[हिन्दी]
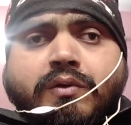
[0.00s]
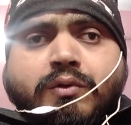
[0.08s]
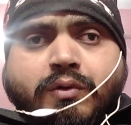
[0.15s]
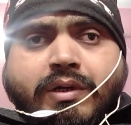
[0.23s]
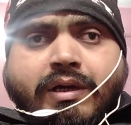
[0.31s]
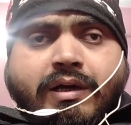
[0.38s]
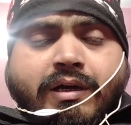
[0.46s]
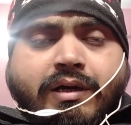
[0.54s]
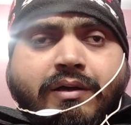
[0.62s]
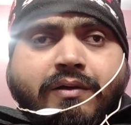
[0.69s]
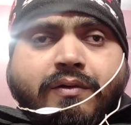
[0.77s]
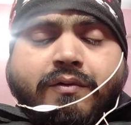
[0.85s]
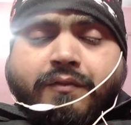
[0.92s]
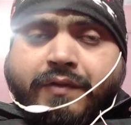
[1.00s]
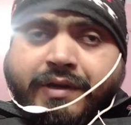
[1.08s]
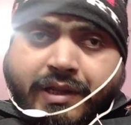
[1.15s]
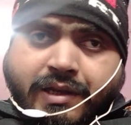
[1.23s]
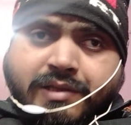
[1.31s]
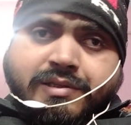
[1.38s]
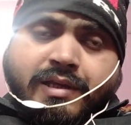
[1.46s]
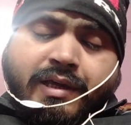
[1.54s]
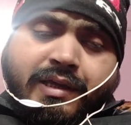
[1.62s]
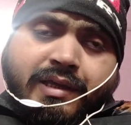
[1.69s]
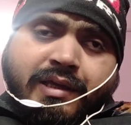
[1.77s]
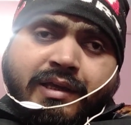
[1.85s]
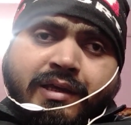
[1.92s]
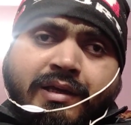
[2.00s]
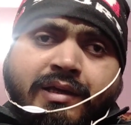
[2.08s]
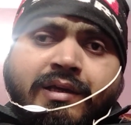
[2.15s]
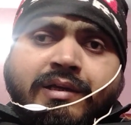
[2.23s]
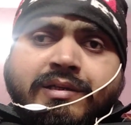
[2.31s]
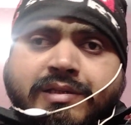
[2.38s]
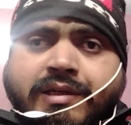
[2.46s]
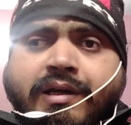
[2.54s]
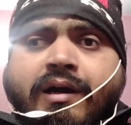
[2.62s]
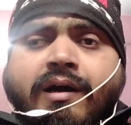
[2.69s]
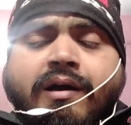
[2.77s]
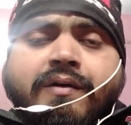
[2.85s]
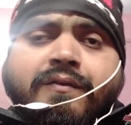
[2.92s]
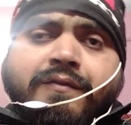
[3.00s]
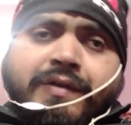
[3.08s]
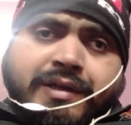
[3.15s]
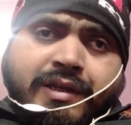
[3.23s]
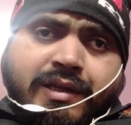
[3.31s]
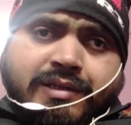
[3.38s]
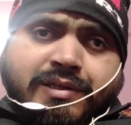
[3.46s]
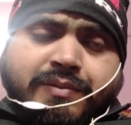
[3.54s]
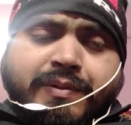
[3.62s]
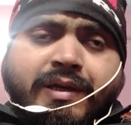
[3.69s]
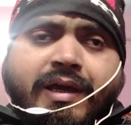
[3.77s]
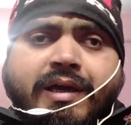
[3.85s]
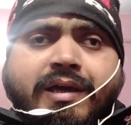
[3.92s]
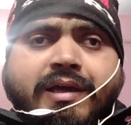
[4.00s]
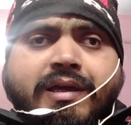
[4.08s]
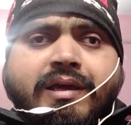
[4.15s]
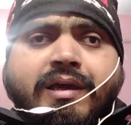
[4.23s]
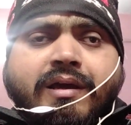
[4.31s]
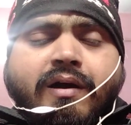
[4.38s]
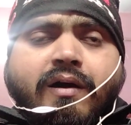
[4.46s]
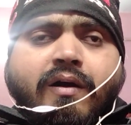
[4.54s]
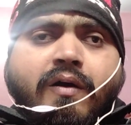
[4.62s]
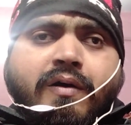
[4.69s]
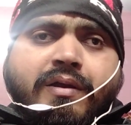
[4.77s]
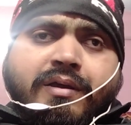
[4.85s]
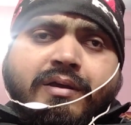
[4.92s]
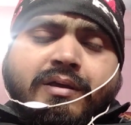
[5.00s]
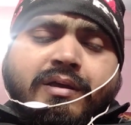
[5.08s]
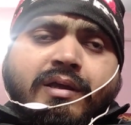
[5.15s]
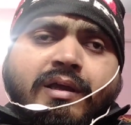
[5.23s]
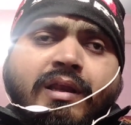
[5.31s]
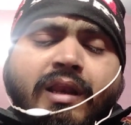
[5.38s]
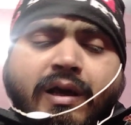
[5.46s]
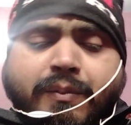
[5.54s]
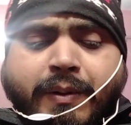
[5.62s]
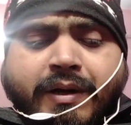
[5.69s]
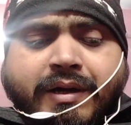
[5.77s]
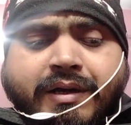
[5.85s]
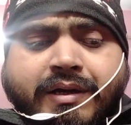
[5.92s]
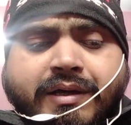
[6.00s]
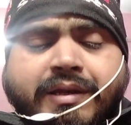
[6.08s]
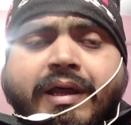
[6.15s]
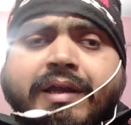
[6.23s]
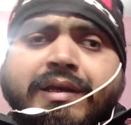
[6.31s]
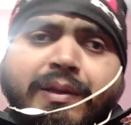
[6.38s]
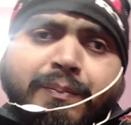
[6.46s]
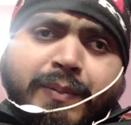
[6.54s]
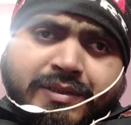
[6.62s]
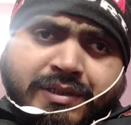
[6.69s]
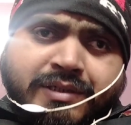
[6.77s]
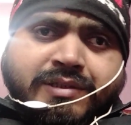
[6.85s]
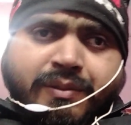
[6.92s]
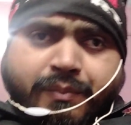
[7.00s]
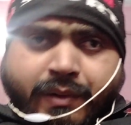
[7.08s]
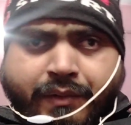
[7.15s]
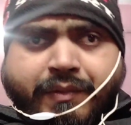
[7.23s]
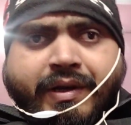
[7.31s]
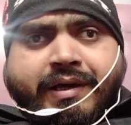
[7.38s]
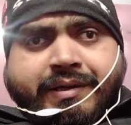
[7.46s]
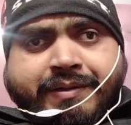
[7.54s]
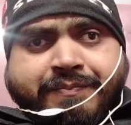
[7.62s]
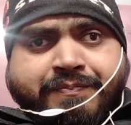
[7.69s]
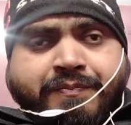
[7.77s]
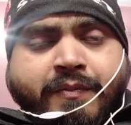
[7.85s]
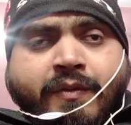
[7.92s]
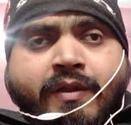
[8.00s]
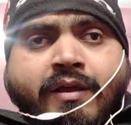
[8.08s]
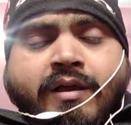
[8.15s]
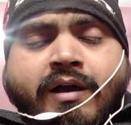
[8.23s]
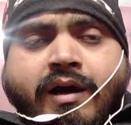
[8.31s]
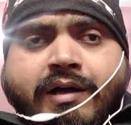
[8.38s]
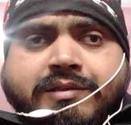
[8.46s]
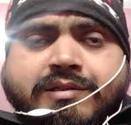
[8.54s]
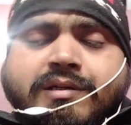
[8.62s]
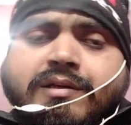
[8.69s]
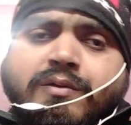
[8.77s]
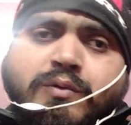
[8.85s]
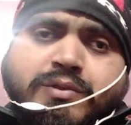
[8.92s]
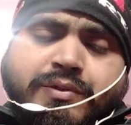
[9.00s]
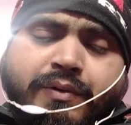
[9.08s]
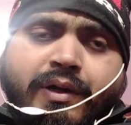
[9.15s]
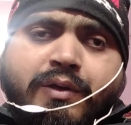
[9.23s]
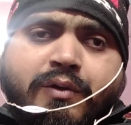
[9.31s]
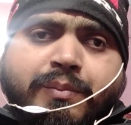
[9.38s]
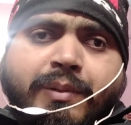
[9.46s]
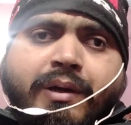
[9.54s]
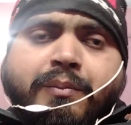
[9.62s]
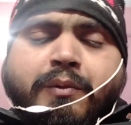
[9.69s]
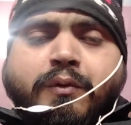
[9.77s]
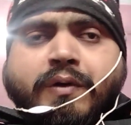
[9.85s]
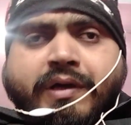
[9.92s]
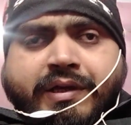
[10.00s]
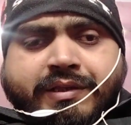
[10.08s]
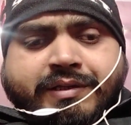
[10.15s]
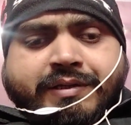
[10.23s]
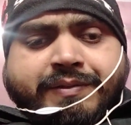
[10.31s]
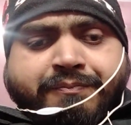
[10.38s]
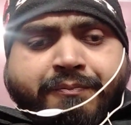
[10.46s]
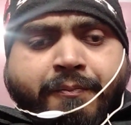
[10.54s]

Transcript: तो क्या वेटिंग लिस्ट आएगी जी हाँ वेटिंग लिस्ट भी आएगी और लगभग 90 परसेंट संभावना है आज लोक सेवा आयोग में हम लोग गए थे